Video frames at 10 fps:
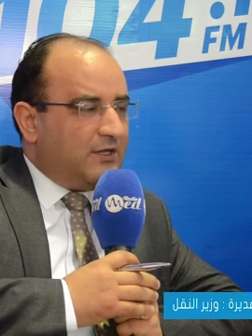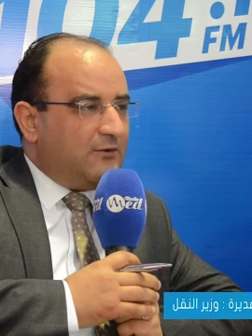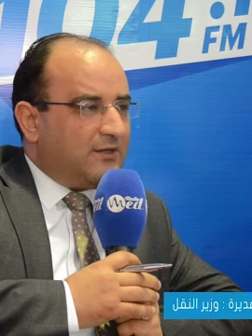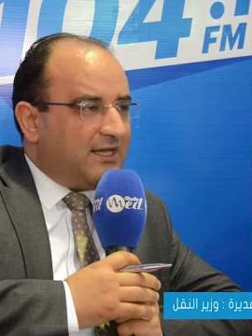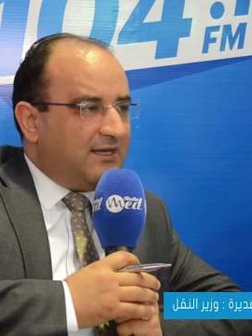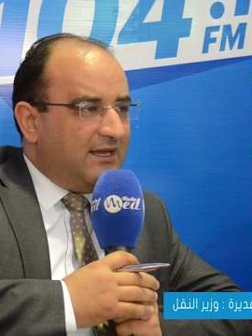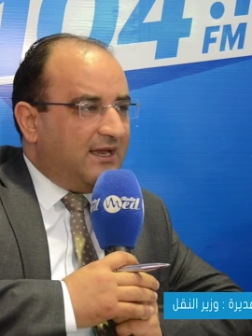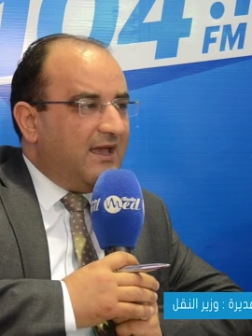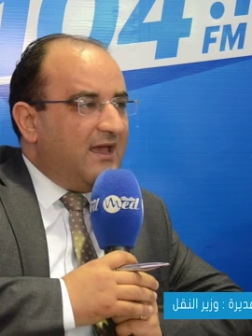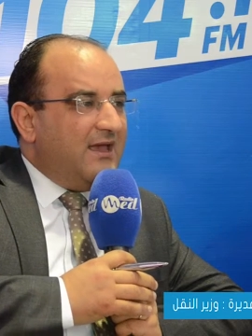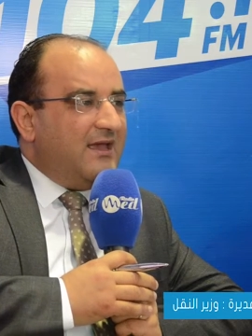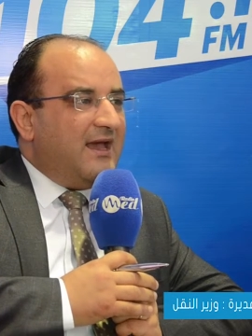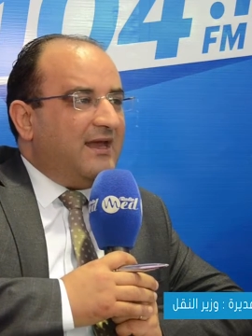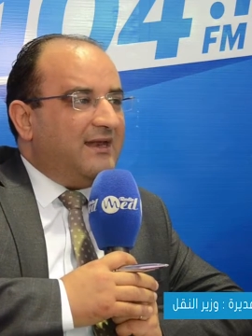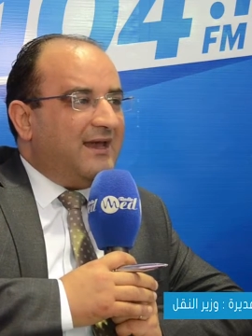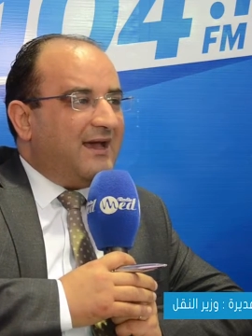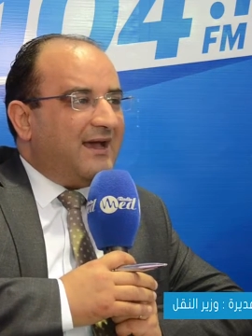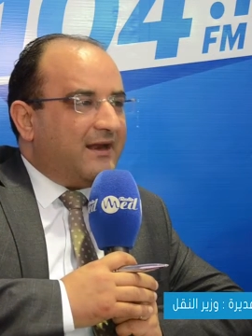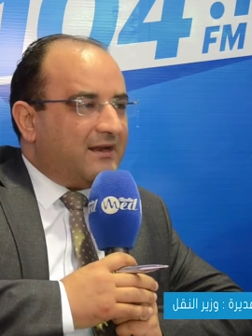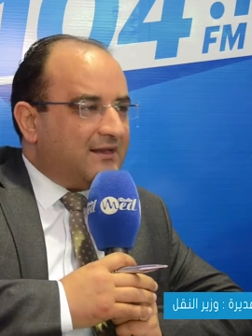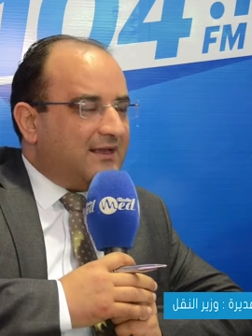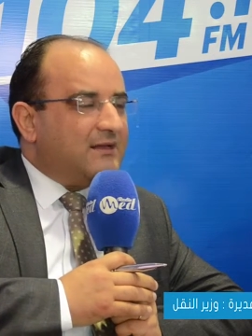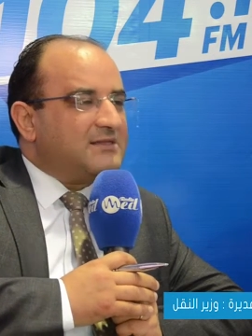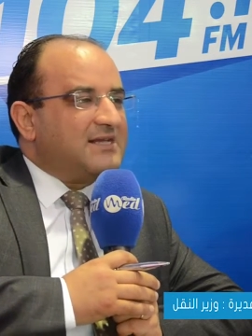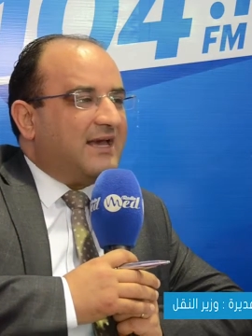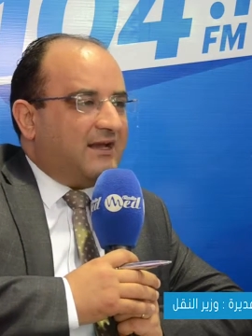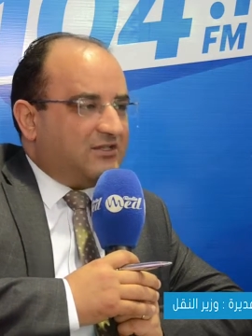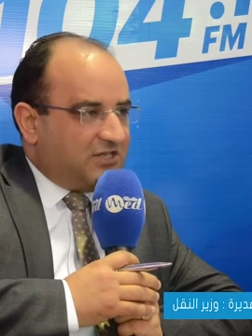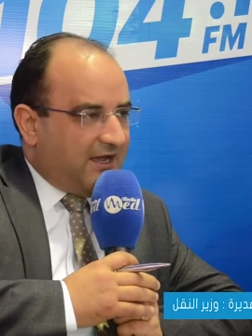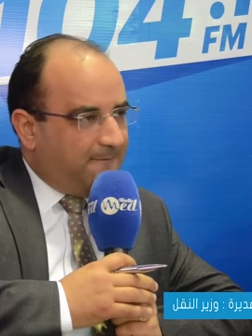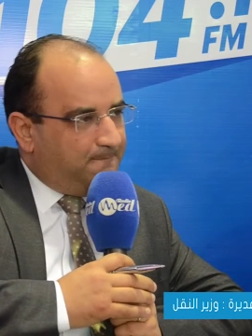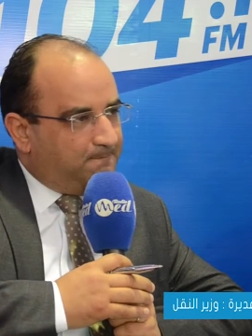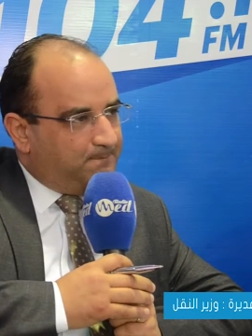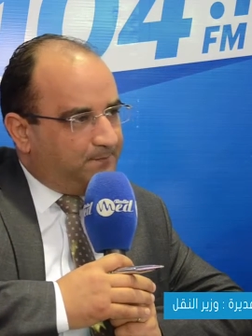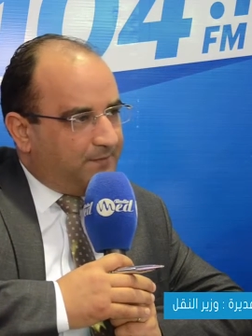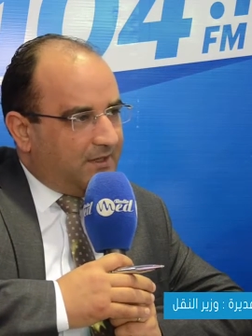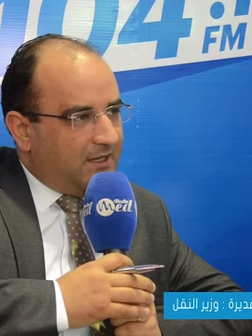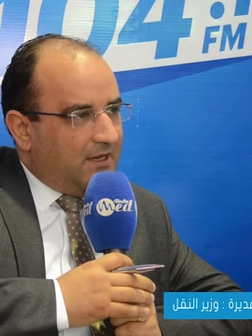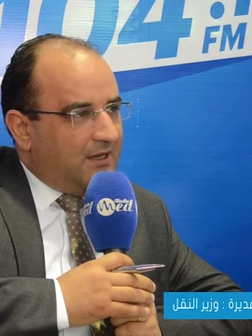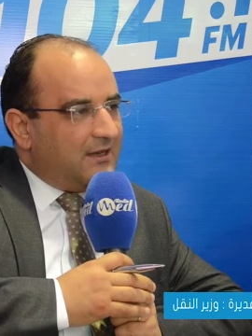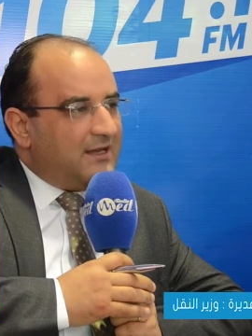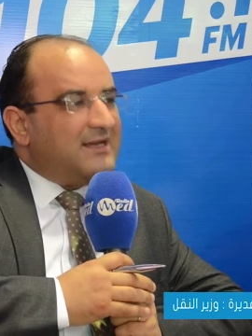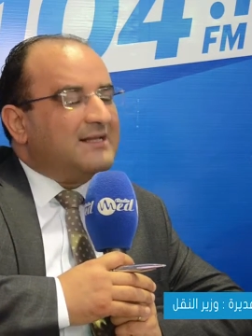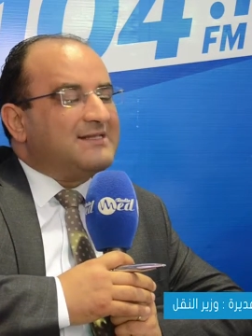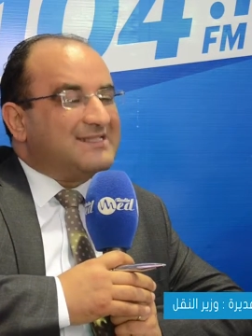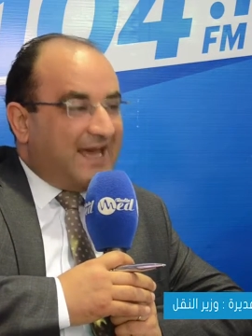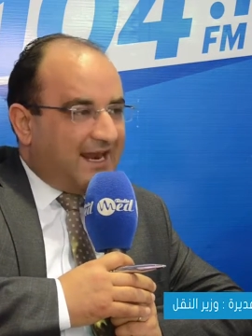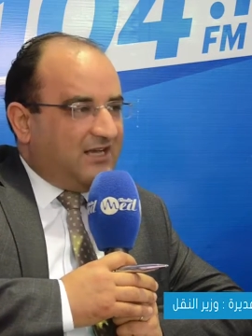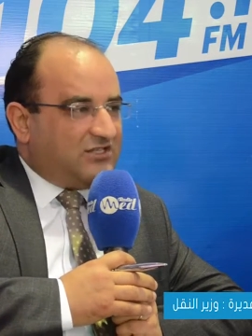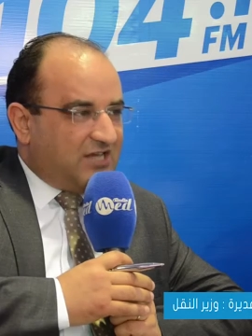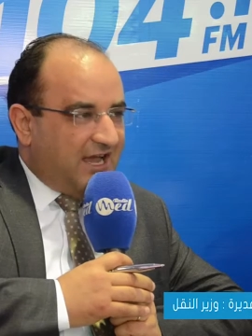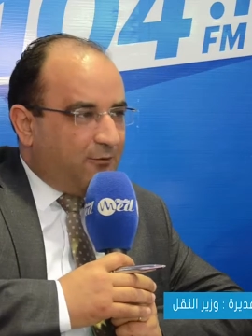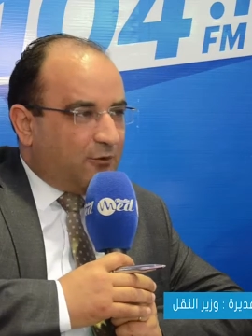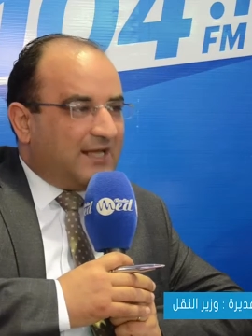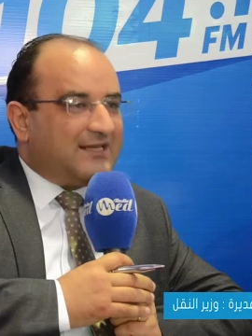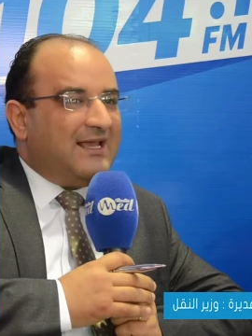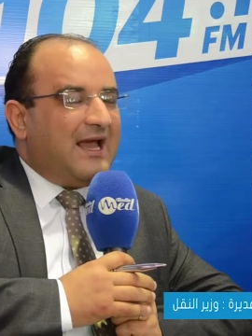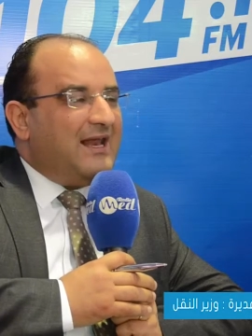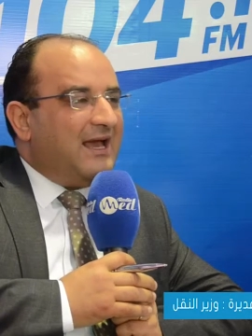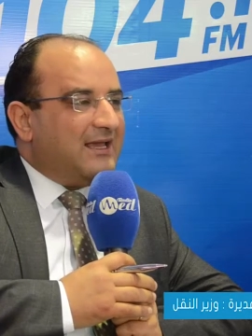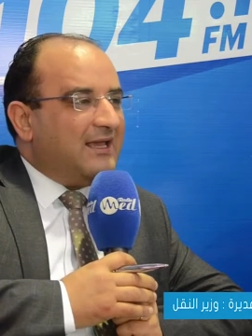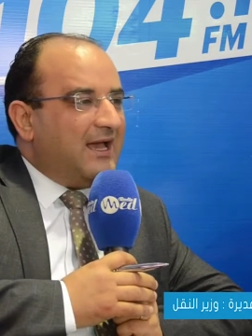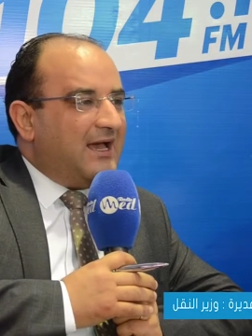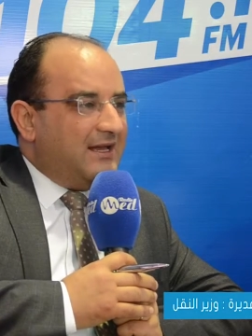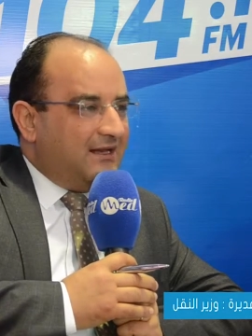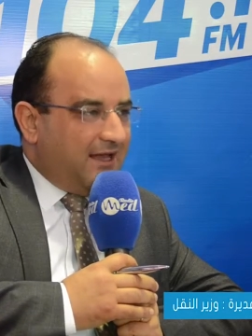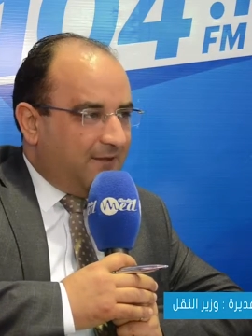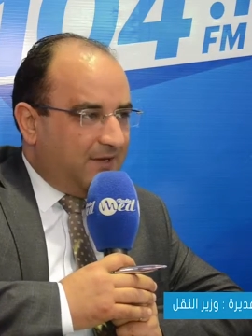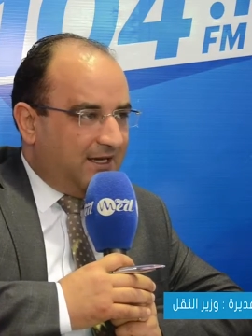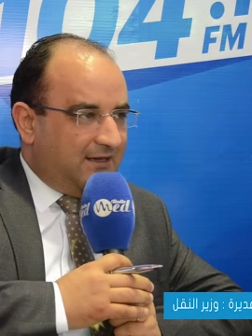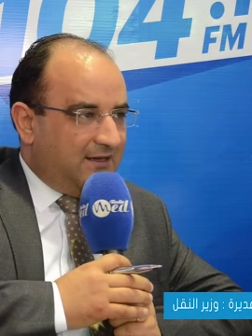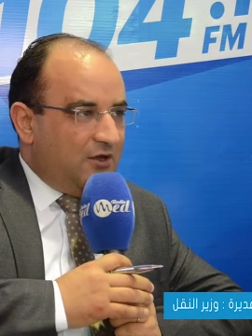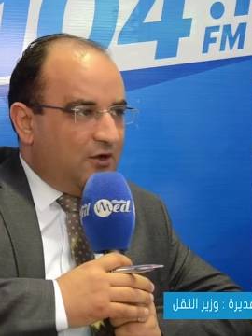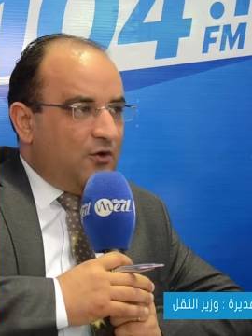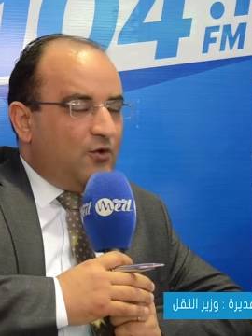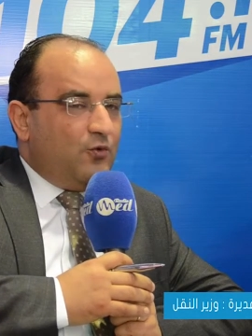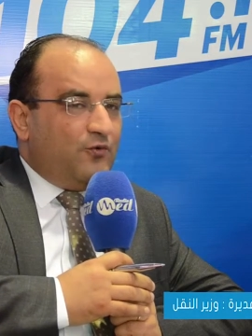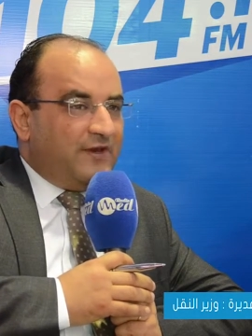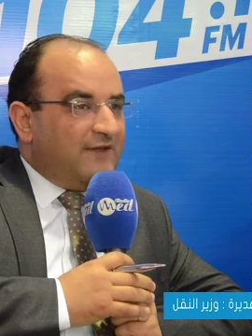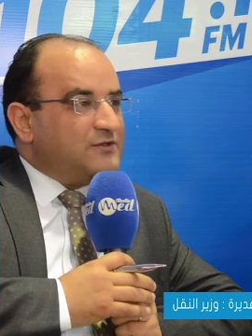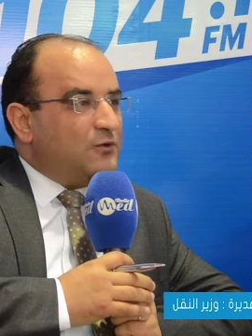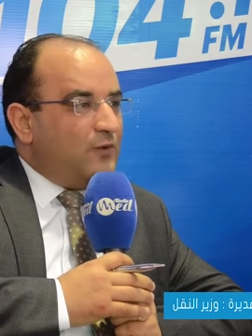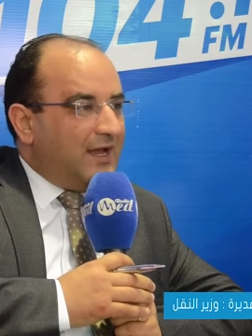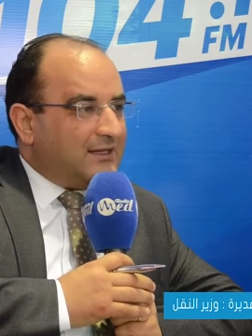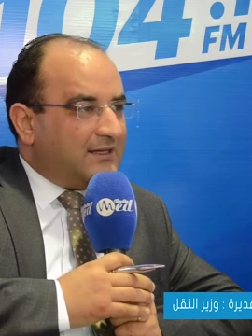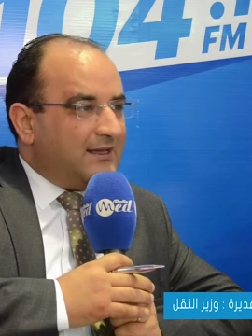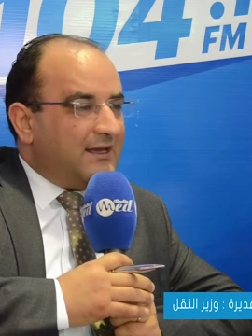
الوحدة الوطنية هي أنها قررت أن تصارح الشعب صارح تصارح الشعب وتعطيه الحقيقة الكاملة وفي نفس الوقت